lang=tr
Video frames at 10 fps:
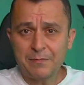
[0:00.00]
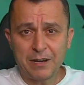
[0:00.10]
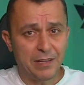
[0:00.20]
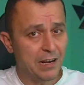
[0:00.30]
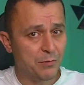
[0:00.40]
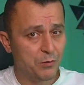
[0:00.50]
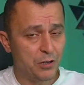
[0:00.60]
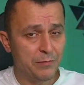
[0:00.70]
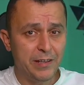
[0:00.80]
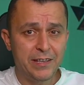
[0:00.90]
merhabalar bu
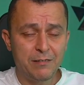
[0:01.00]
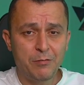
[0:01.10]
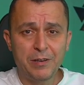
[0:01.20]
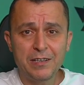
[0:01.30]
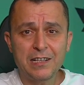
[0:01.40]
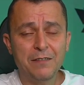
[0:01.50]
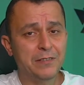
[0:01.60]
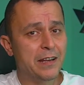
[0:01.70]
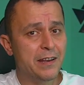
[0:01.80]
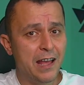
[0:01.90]
videomda 21.
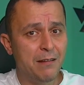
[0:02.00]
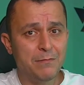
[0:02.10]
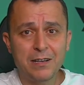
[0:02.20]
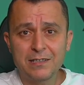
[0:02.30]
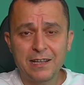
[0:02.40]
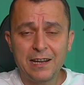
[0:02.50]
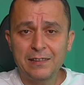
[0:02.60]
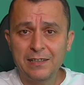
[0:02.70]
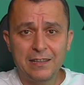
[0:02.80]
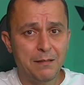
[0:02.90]
hafta ne yapmanız
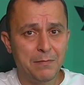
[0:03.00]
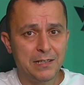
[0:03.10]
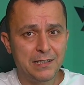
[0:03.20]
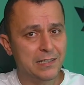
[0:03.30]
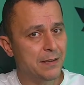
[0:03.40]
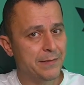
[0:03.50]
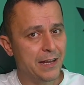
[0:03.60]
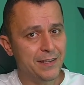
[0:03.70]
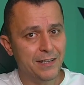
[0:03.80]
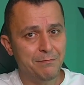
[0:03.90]
gerektiğinden bahsedeceğim.
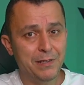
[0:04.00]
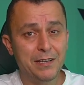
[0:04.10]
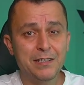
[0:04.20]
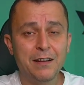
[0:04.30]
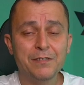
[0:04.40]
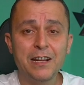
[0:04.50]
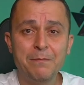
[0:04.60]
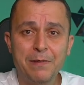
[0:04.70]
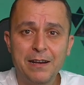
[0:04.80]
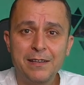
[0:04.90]
Yani 21. hafta
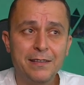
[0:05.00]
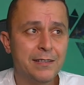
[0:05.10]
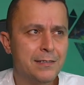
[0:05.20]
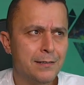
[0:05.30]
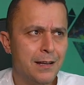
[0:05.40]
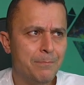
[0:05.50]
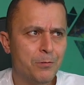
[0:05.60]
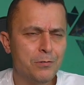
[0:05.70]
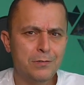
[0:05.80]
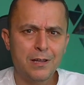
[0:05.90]
rehberliğindeyiz. Ne
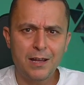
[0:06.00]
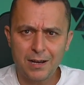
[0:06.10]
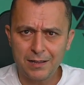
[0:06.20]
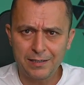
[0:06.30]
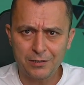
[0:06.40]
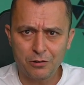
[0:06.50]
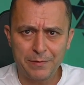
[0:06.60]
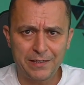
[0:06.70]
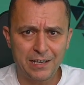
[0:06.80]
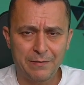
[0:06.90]
yapıyoruz? Analitik
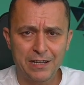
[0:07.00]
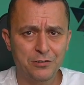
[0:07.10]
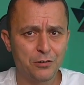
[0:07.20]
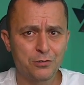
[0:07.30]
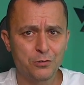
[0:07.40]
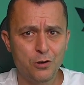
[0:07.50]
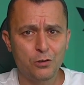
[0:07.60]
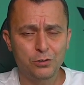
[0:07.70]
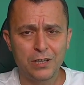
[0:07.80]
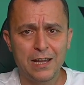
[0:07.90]
geometriye başlıyoruz.
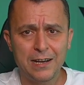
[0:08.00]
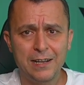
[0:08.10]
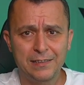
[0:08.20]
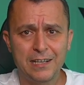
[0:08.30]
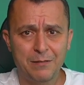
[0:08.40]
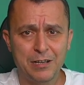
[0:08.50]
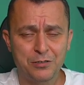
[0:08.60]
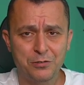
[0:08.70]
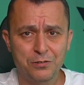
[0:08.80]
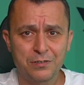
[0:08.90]
Nokta analitiğine
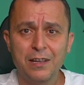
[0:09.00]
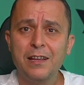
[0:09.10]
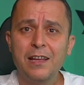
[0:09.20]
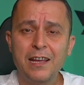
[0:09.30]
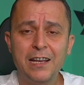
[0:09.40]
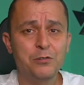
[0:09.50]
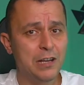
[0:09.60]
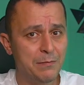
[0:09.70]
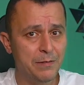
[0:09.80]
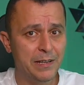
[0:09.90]
başlıyoruz. Evet
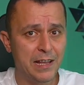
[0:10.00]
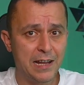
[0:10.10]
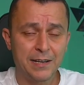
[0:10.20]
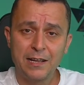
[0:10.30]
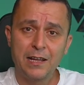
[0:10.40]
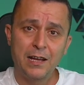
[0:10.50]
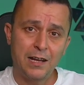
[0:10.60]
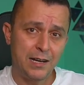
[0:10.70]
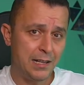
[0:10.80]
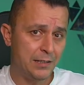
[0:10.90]
önemli bir yer.
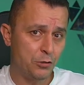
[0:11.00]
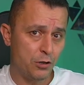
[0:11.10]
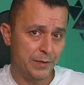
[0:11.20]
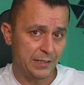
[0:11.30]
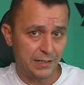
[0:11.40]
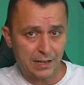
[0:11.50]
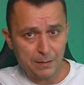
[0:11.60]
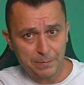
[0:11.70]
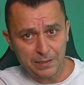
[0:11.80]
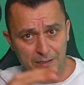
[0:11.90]
Analitik geometrinin
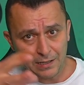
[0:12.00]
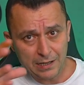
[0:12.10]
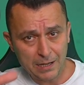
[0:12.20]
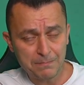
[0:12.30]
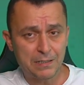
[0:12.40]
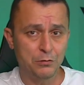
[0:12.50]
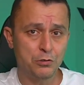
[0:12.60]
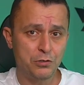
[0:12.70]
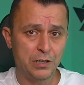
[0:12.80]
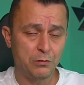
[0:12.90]
hepini, hepsini
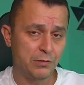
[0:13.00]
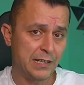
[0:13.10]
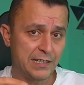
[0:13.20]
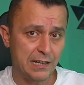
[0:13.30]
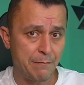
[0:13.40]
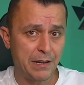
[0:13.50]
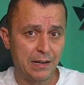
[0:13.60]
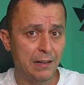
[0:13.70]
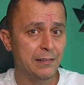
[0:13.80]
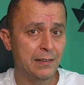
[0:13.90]
düşünecek olursak çember
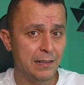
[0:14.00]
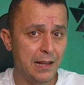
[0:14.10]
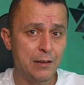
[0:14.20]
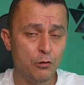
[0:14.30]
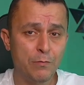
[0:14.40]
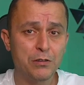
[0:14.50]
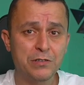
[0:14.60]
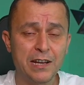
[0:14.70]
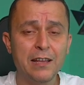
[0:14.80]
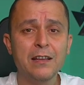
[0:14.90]
analitiği de dahil olmak
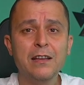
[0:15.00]
üzere